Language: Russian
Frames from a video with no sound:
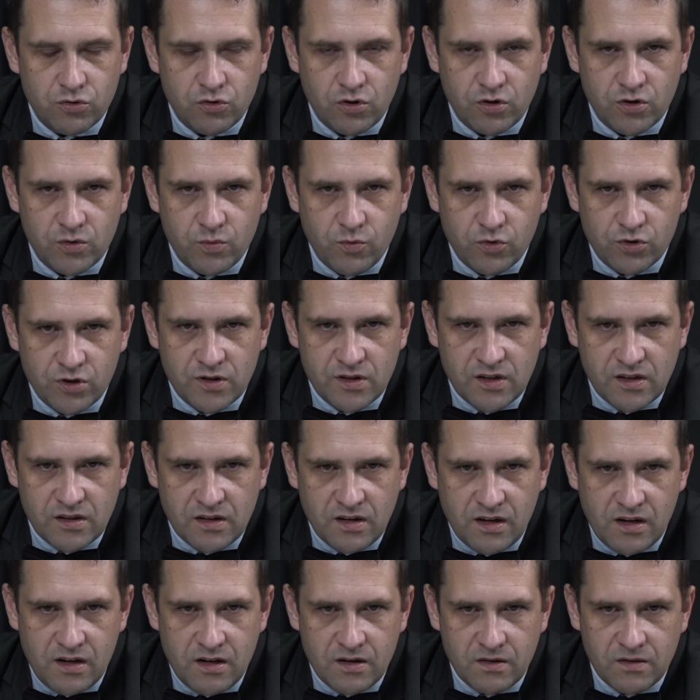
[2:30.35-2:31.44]
что сможет
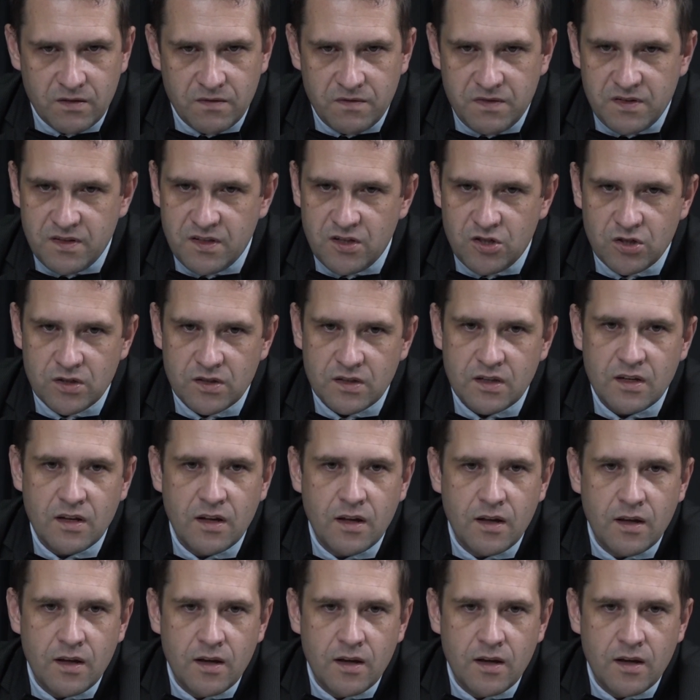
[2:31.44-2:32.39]
сконтролировать физически,